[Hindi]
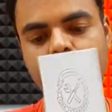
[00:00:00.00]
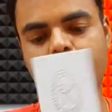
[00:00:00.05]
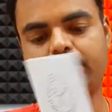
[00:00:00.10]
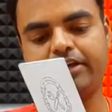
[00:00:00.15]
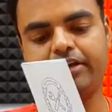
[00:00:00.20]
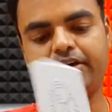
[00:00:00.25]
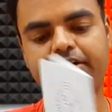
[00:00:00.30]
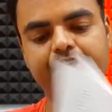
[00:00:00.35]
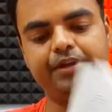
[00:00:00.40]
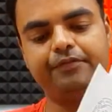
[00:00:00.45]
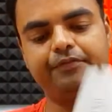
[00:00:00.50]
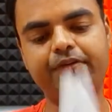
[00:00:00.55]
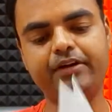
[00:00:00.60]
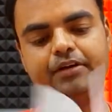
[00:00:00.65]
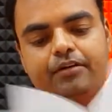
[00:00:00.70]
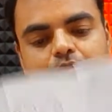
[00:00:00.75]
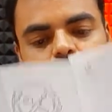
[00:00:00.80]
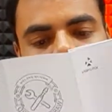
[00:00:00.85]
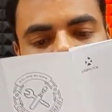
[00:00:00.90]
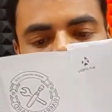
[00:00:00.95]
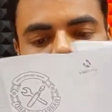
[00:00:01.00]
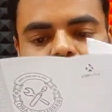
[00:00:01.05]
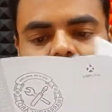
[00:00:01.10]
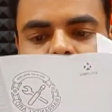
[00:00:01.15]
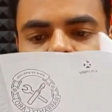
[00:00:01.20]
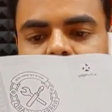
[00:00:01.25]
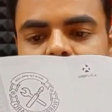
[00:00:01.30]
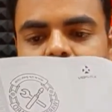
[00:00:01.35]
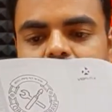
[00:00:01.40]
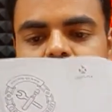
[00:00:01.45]
ड्राइंग डिफरेंट ड्राइंग
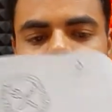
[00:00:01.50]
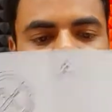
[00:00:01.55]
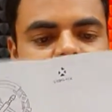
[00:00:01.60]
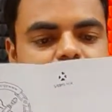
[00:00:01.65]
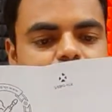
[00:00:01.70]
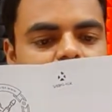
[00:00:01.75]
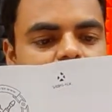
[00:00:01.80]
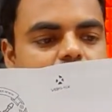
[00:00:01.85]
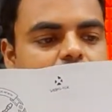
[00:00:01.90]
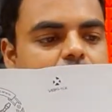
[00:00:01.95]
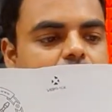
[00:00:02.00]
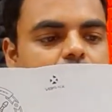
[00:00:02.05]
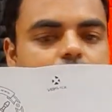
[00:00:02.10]
क्या क्या है इसमें